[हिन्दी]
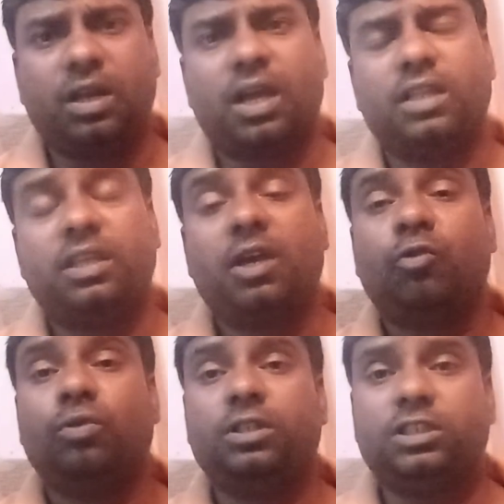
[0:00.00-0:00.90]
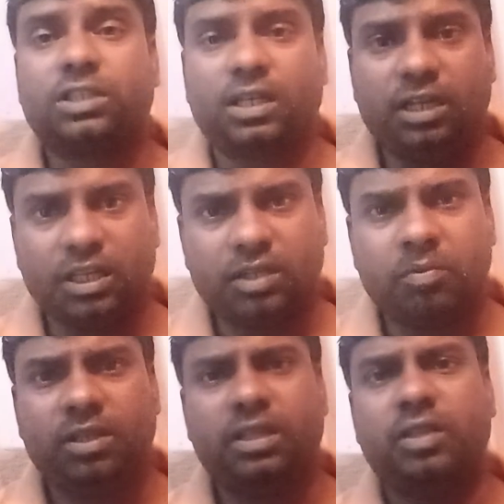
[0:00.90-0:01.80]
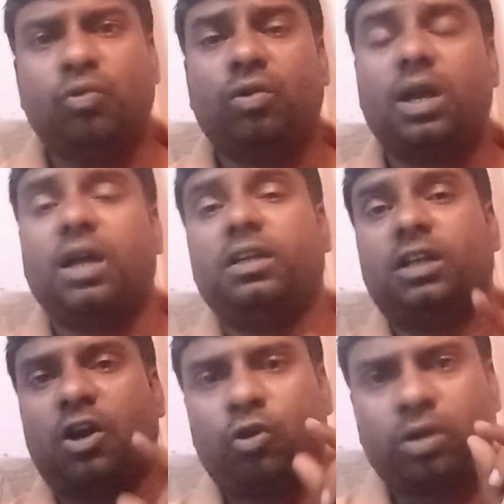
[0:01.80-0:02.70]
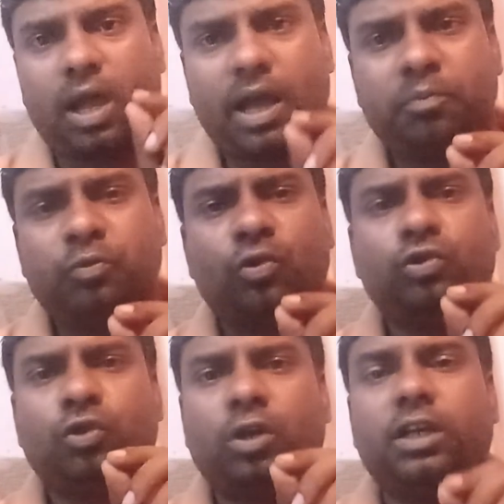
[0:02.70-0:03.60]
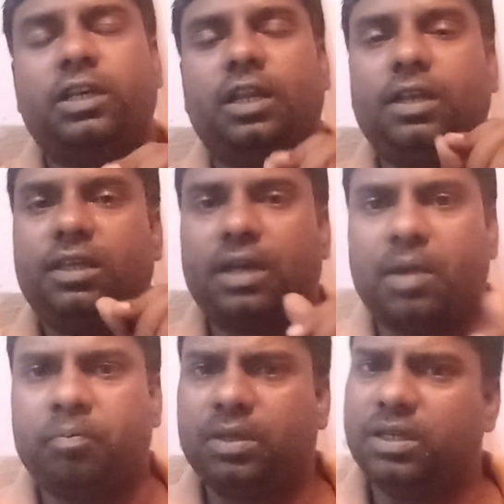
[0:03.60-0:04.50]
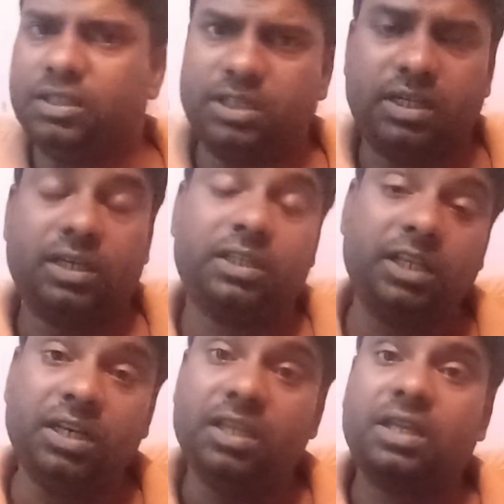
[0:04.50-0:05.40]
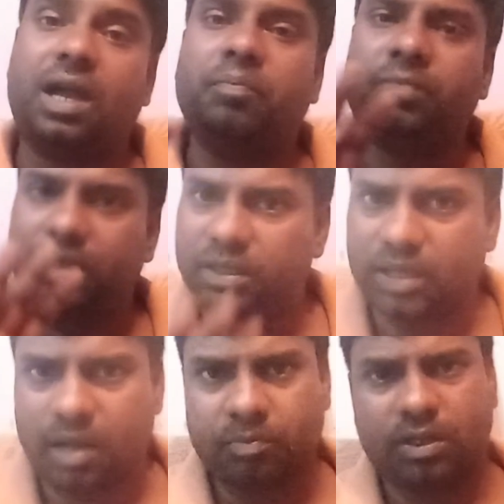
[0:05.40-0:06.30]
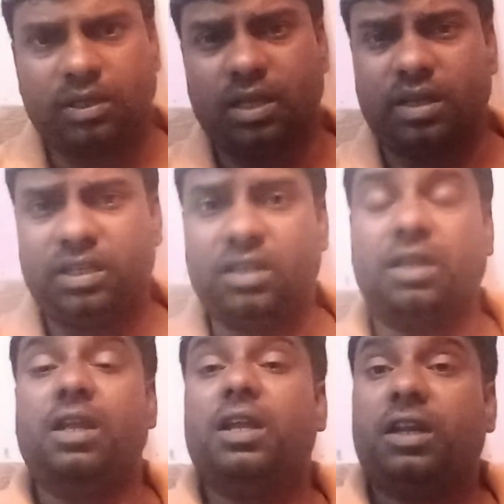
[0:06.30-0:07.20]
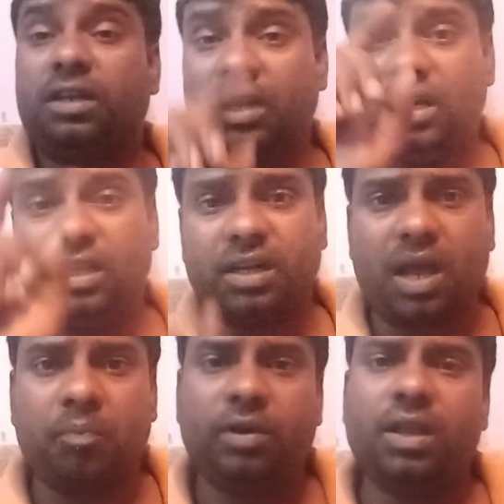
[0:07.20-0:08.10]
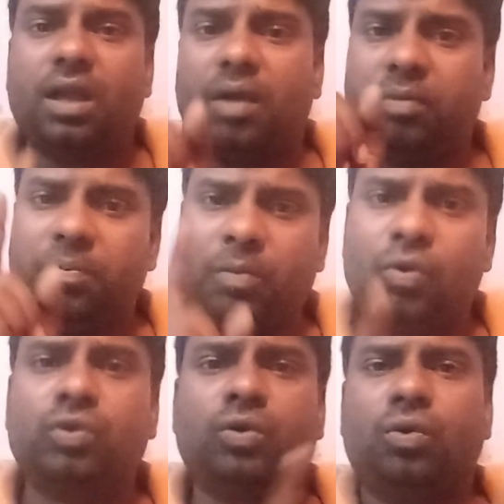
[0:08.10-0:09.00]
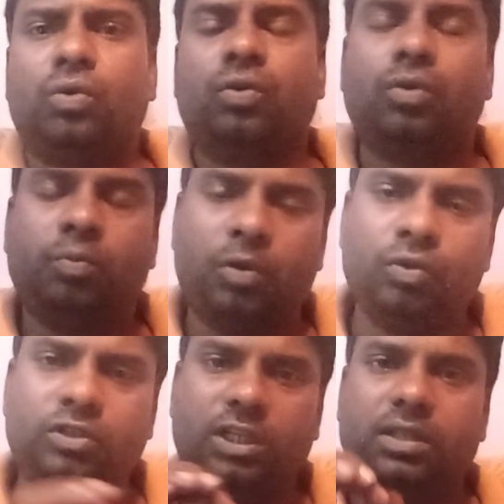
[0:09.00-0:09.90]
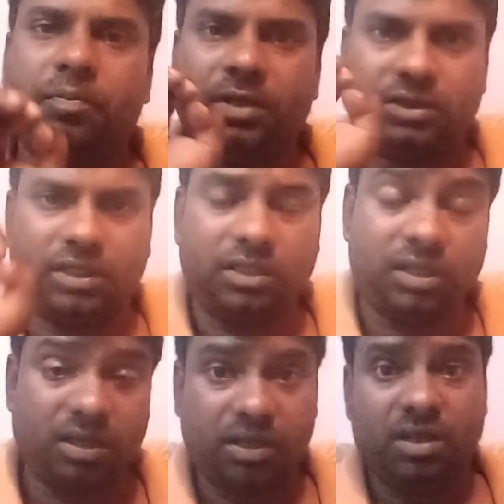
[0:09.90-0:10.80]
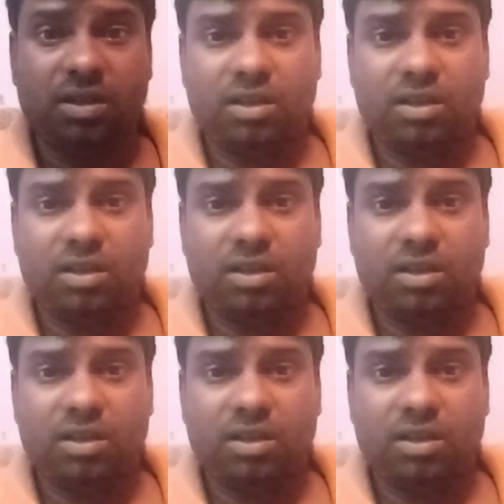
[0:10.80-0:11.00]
पे लगा दिया हूँ इसका लिंक भी दे दूंगा और आपको जो है टेलीग्राम पे ले जाएगा टेलीग्राम पे ही काम करना है ठीक है टेलीग्राम ने अभी बहुत लोगों को बहुत ज़्यादा पैसा दिया